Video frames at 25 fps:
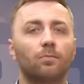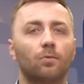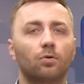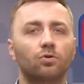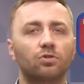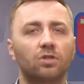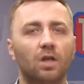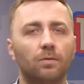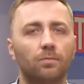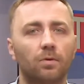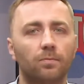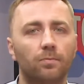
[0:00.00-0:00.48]
że
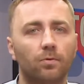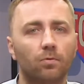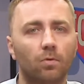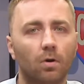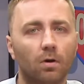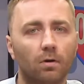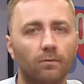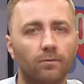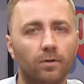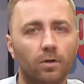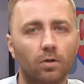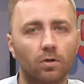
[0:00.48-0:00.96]
można by
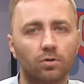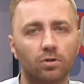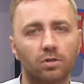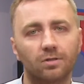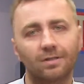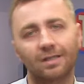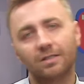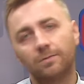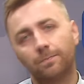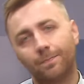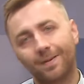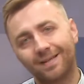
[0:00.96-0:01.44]
było
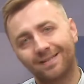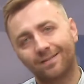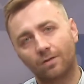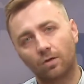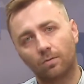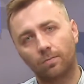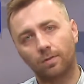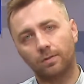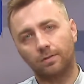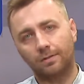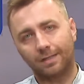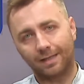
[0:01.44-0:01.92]
wykorzystać
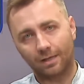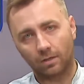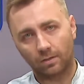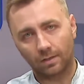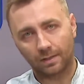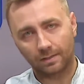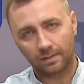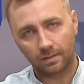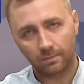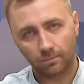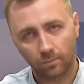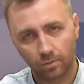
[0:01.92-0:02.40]

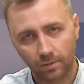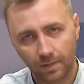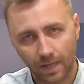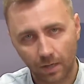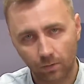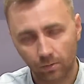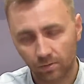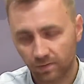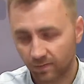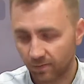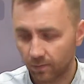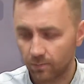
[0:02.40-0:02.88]
bezrobotnego na tym
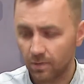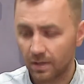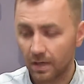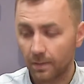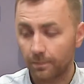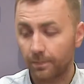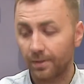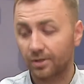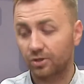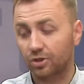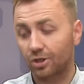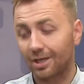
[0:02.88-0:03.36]
mundialu
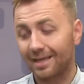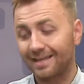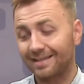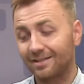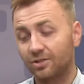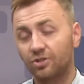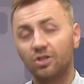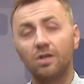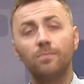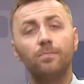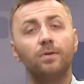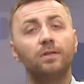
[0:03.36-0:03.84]
Sławomira Peszkę,
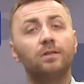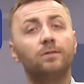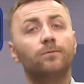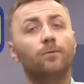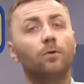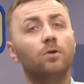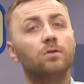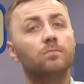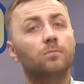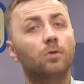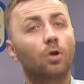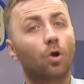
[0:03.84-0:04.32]
żeby
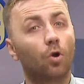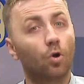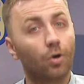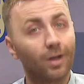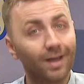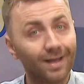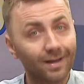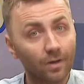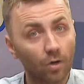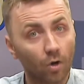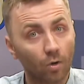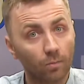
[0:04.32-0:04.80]
swoim
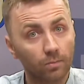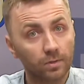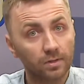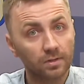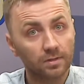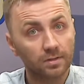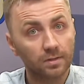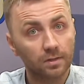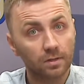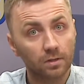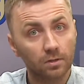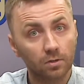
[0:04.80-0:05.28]
kolegom
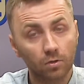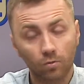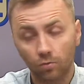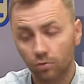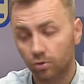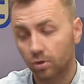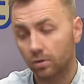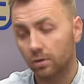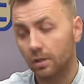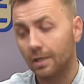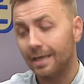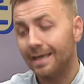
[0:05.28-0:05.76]
z
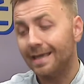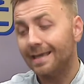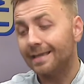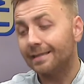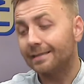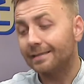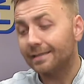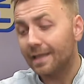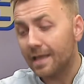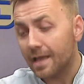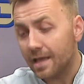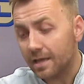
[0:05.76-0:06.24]
drużyny
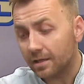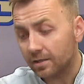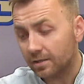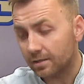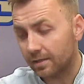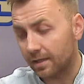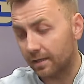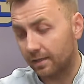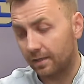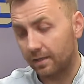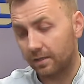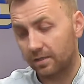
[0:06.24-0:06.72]

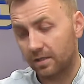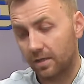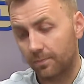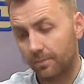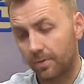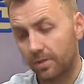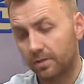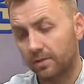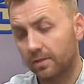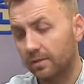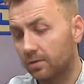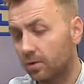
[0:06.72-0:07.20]
też takie
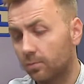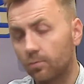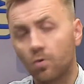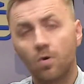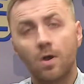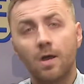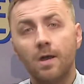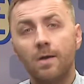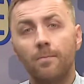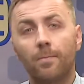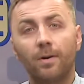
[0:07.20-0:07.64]
czapeczki zrobił.